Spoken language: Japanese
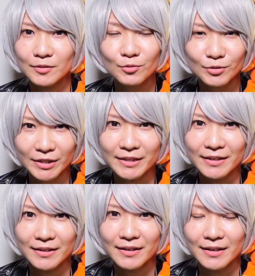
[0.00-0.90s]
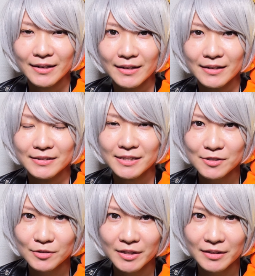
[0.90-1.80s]
特に
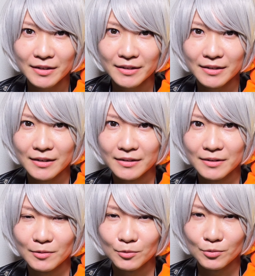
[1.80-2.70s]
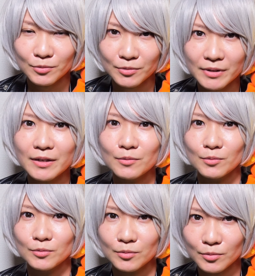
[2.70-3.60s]
選手権大会では得点
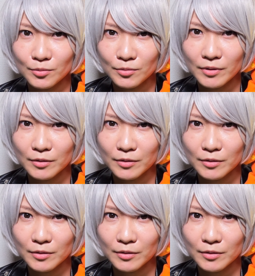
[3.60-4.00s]
王と、